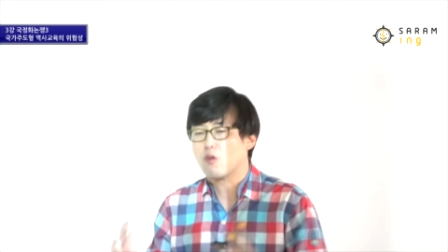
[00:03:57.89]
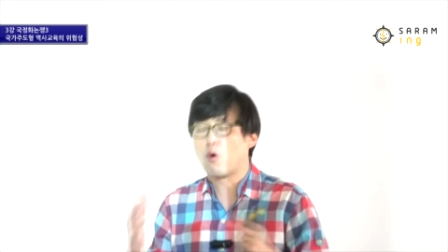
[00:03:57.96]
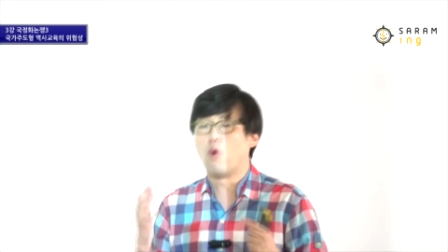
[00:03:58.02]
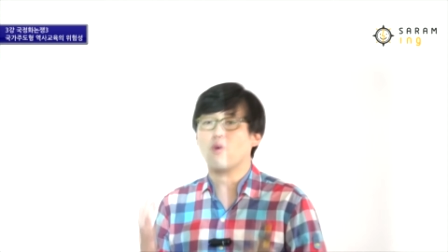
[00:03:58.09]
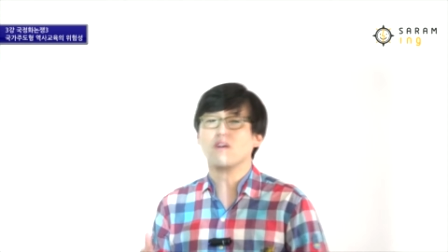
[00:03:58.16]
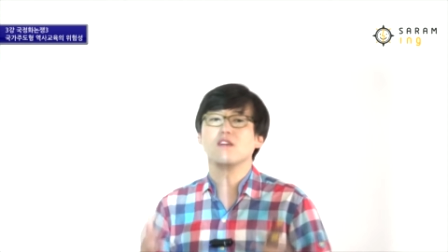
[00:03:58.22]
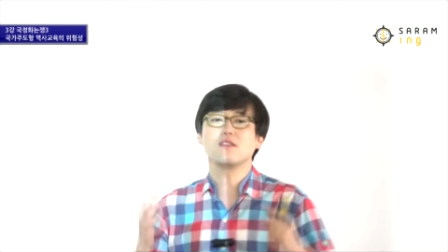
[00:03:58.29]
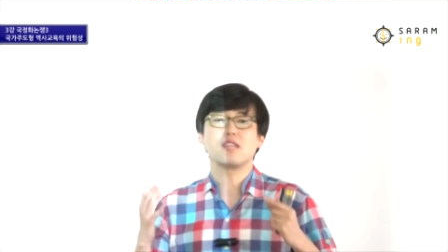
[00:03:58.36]

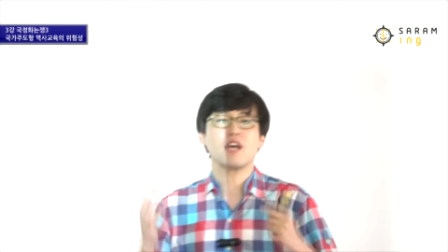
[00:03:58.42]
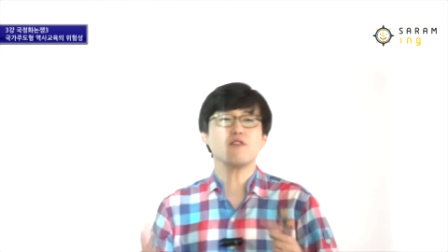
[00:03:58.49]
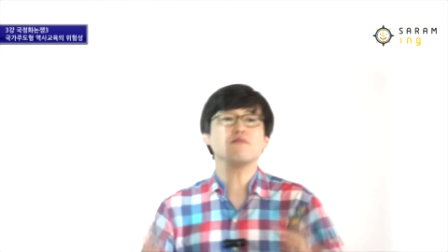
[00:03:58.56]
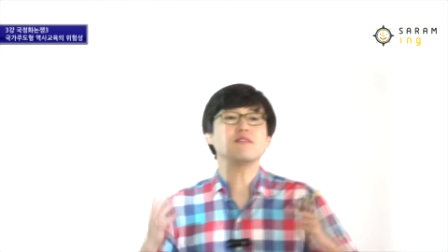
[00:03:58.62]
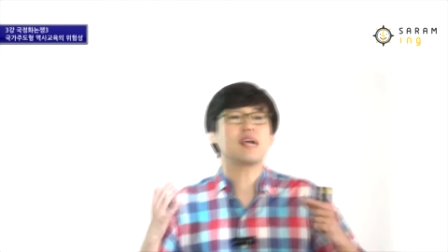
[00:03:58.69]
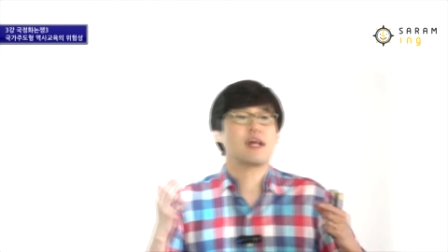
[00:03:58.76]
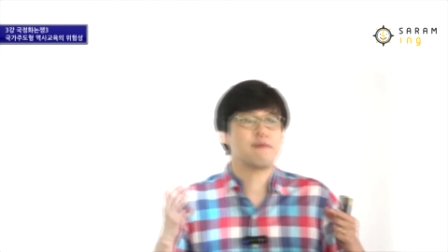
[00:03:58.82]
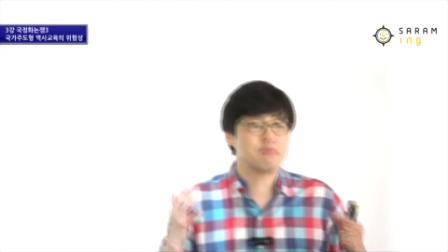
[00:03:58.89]
공을
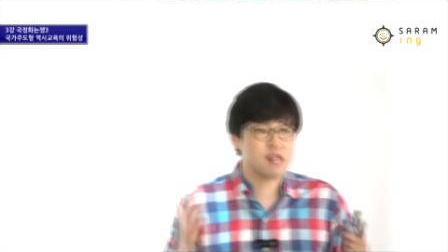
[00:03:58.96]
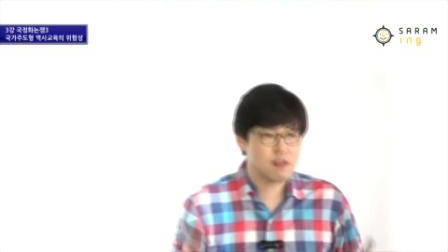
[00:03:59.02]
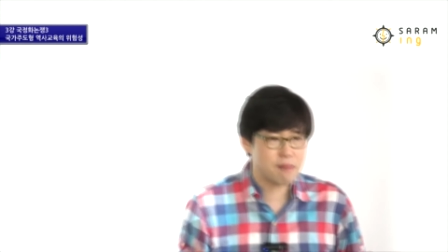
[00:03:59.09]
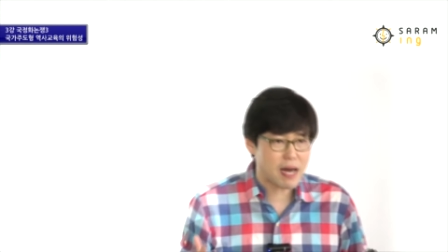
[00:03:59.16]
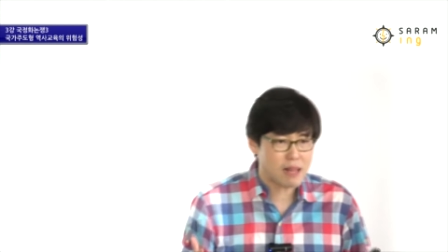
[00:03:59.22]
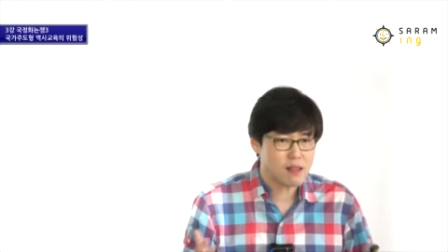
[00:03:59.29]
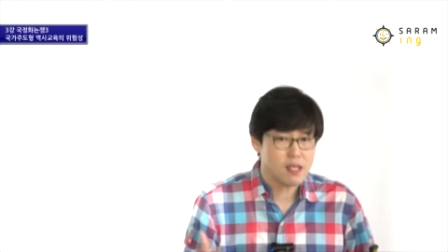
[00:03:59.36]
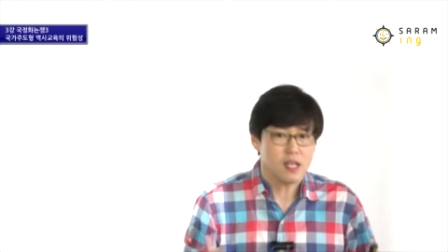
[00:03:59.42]
세운
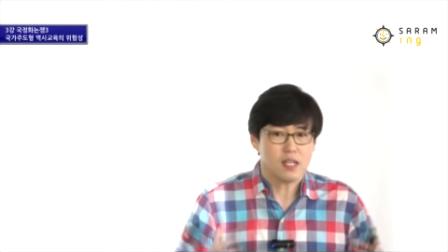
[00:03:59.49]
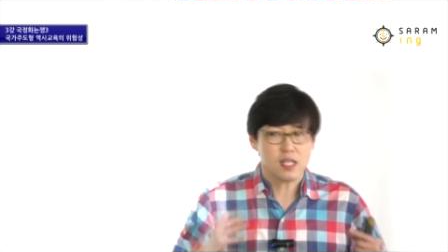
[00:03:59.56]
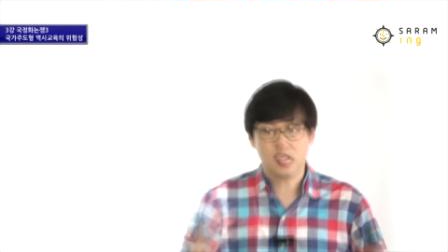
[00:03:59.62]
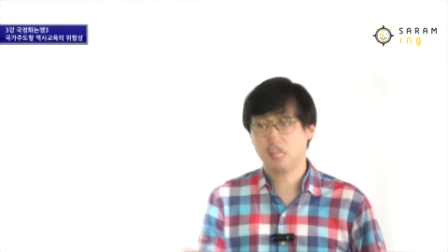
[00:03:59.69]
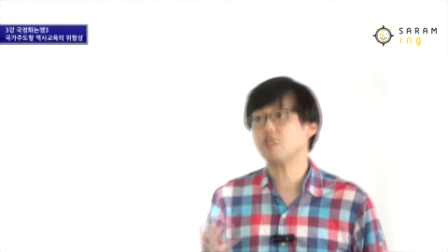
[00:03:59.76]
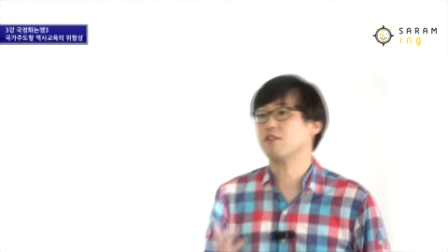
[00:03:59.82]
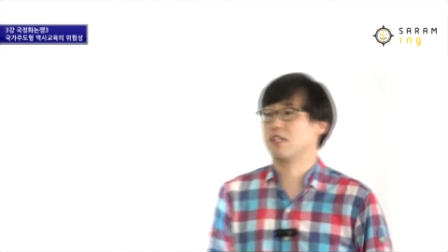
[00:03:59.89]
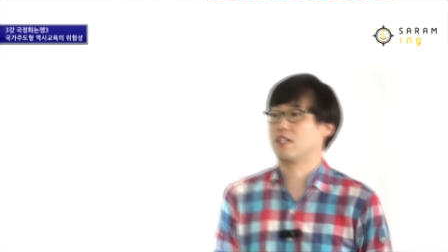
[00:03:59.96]
사람들만
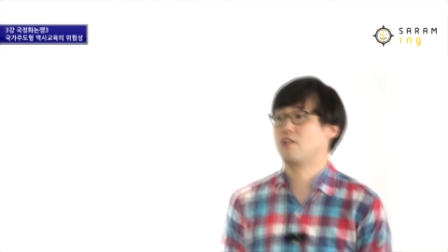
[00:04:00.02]
기리고